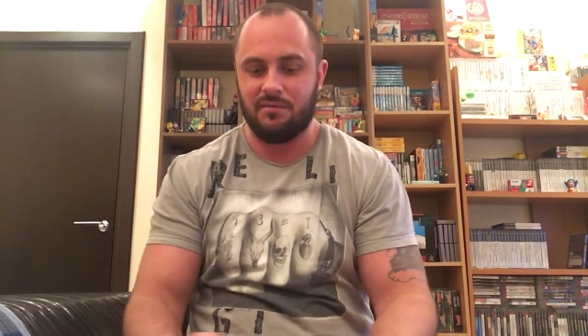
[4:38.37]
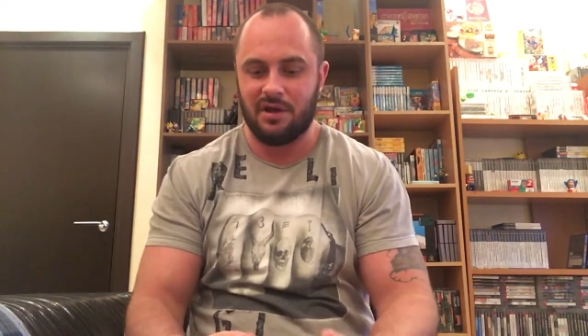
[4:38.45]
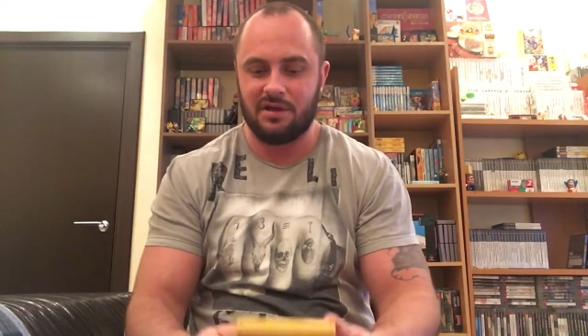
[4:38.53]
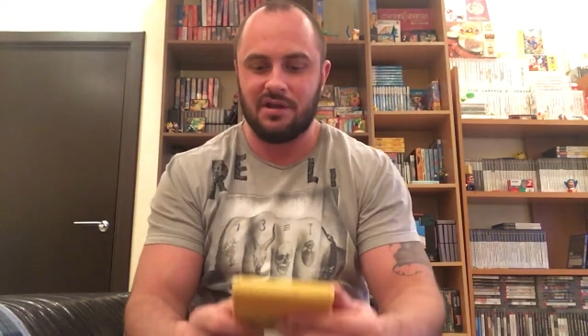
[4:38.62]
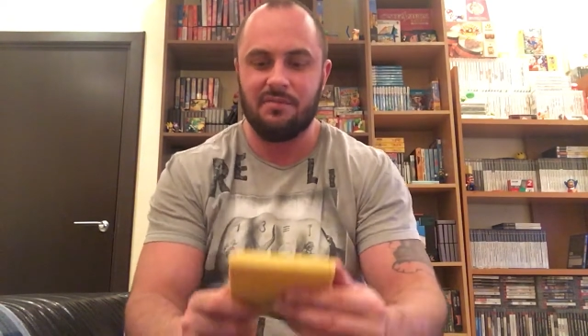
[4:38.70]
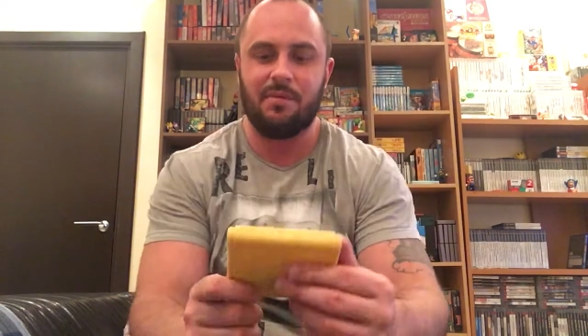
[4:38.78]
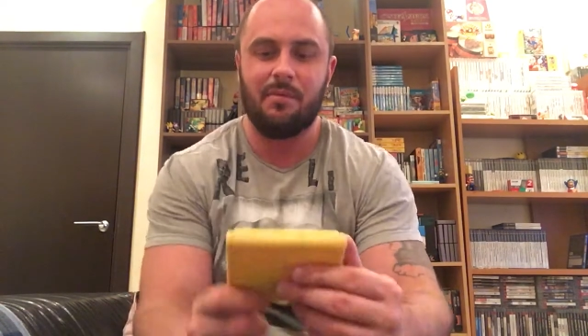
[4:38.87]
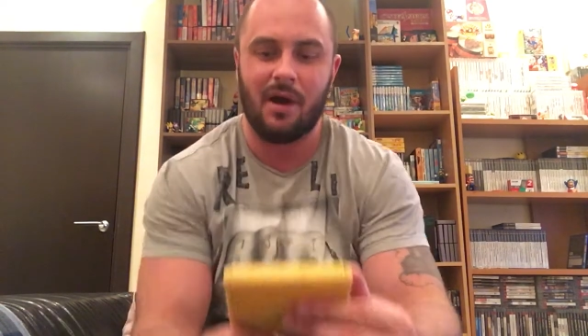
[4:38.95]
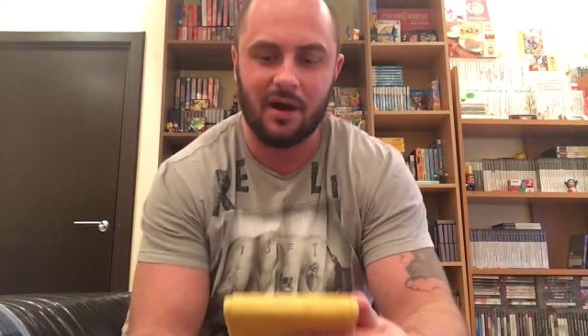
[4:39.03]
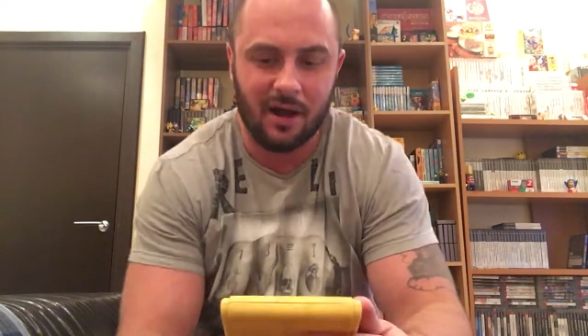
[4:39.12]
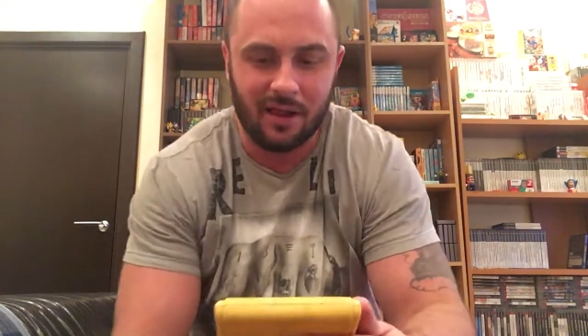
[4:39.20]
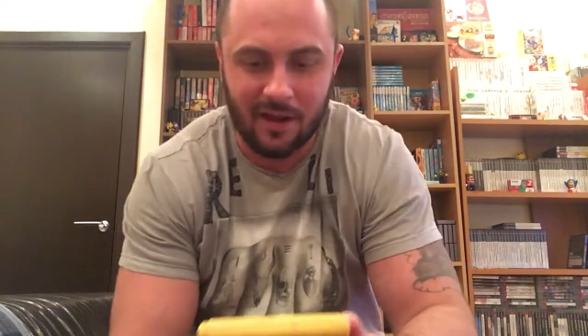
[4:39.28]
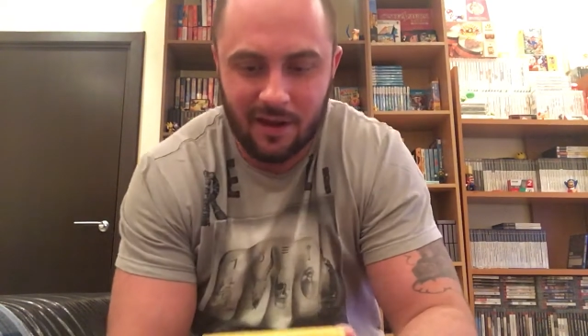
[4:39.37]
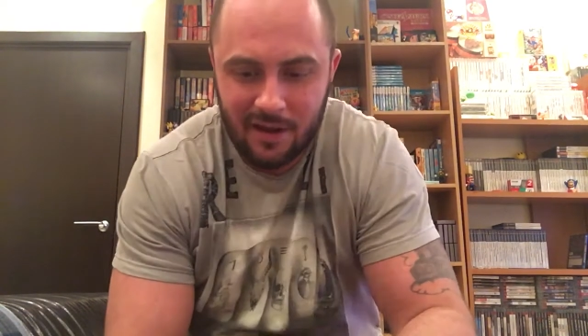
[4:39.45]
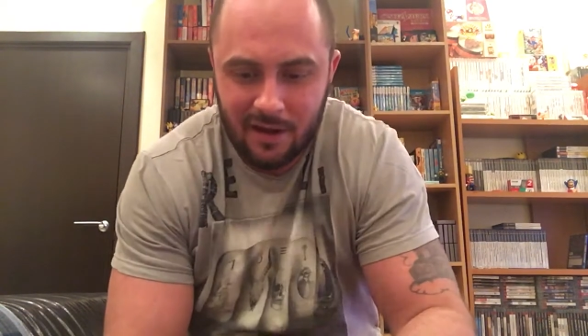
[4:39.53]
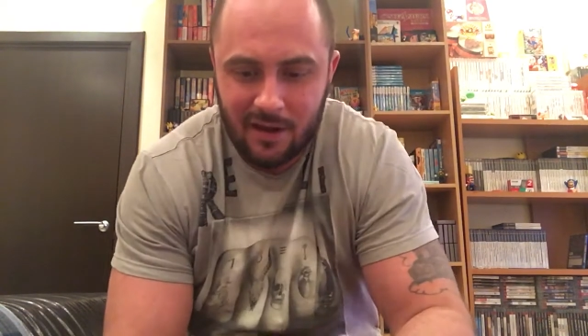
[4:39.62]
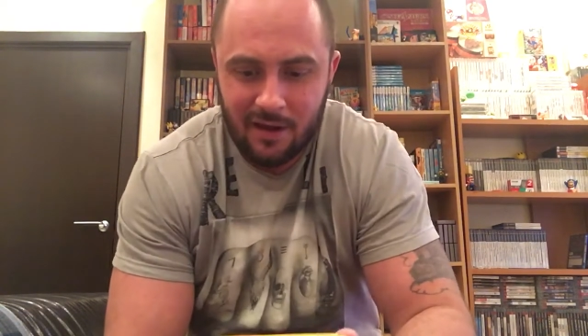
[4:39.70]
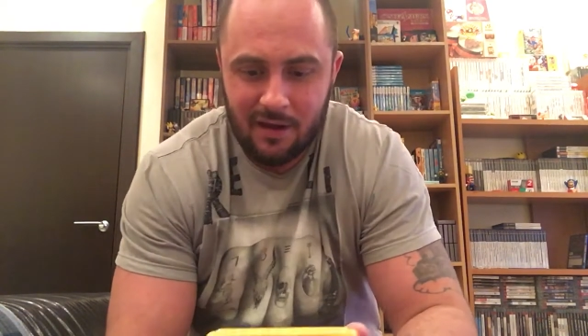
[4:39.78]
мне это не помогало.
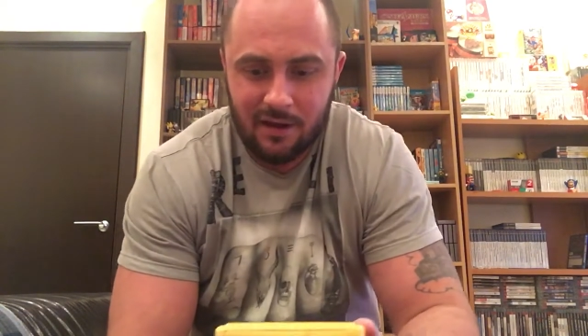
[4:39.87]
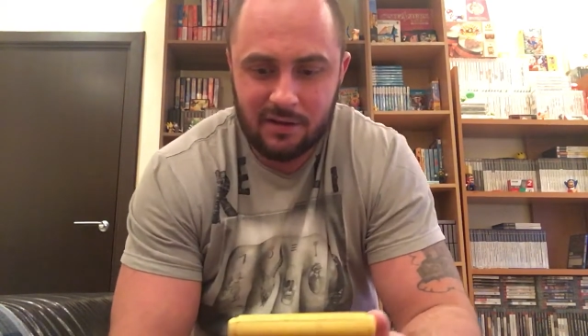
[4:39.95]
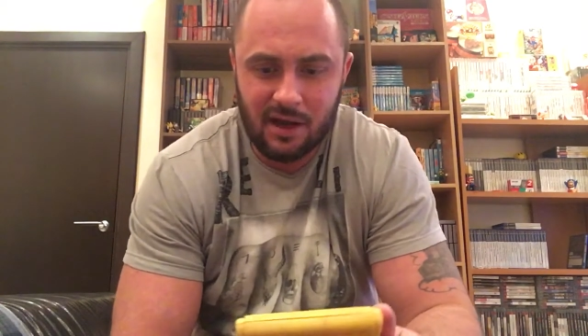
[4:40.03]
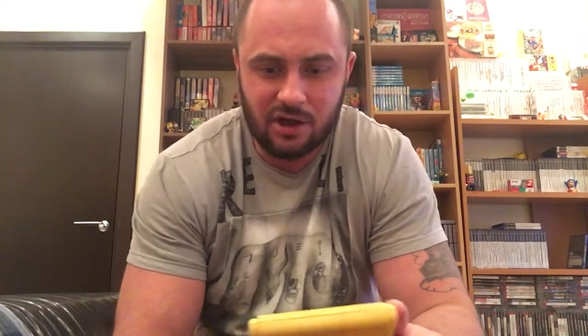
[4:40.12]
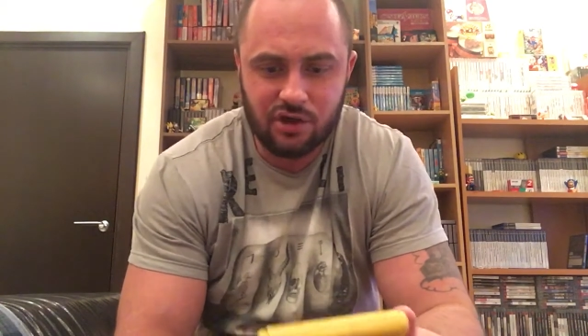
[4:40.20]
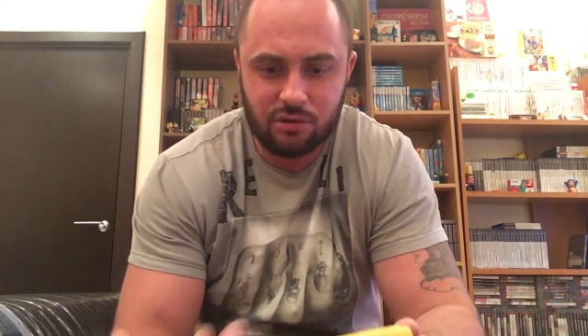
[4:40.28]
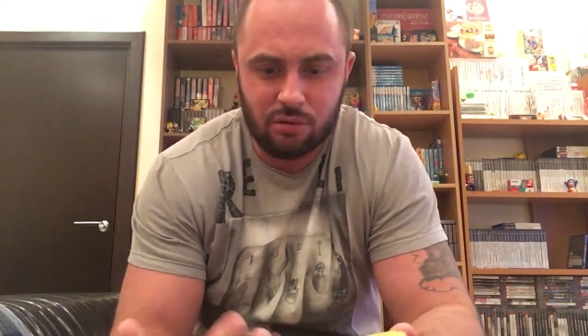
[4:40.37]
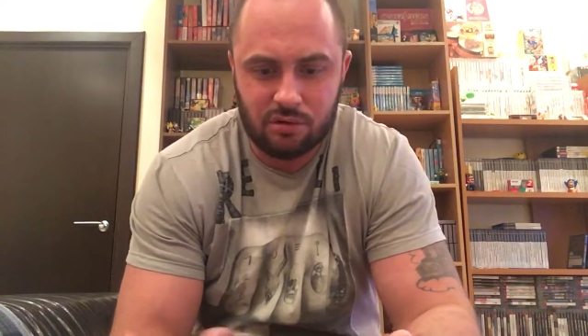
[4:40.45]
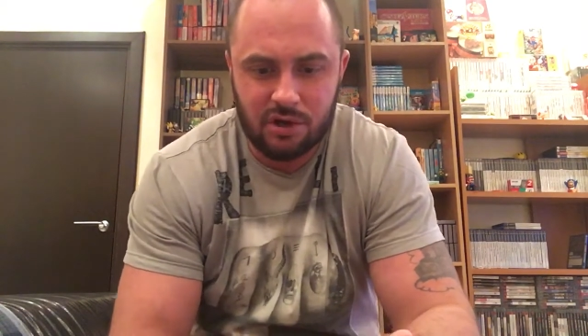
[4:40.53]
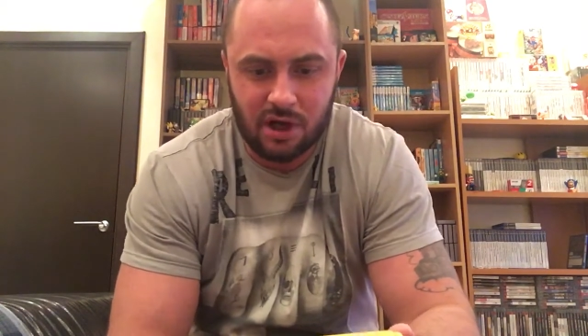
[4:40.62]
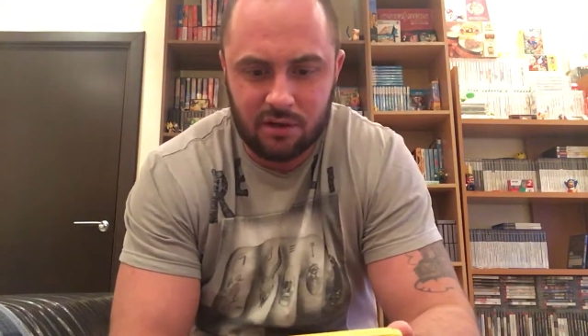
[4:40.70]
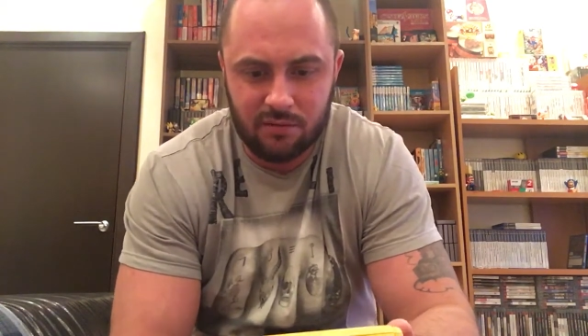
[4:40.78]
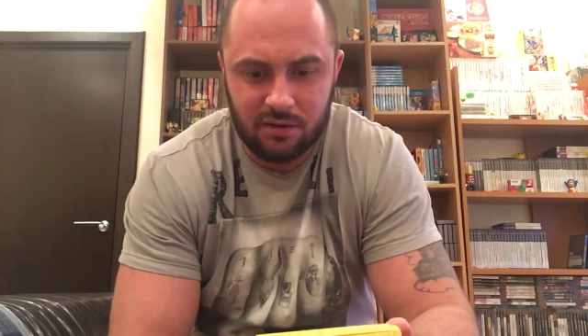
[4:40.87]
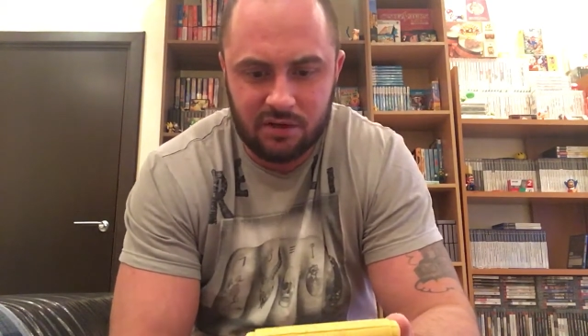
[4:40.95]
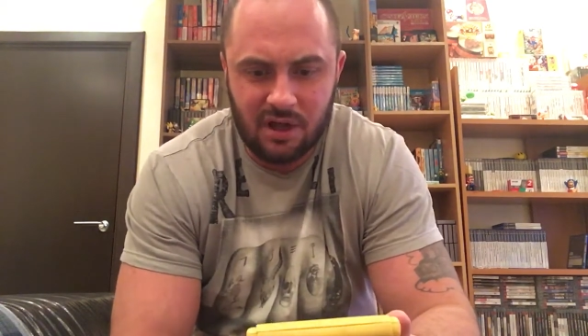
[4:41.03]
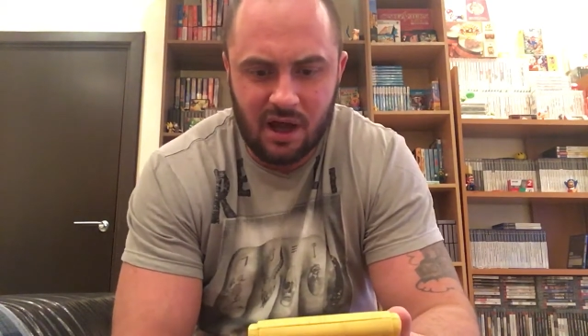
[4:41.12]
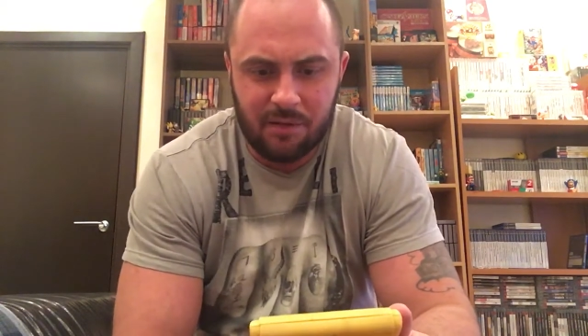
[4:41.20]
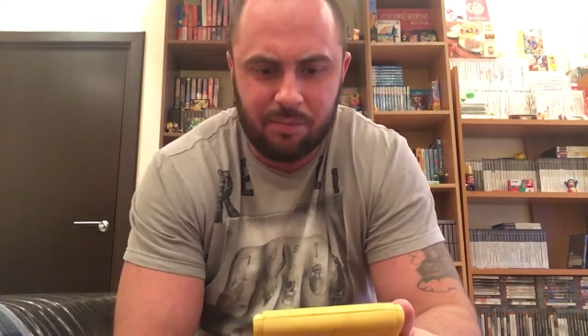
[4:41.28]
Также тут Darkwing
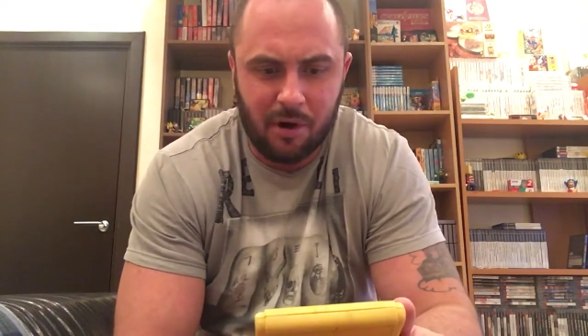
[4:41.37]
Duck,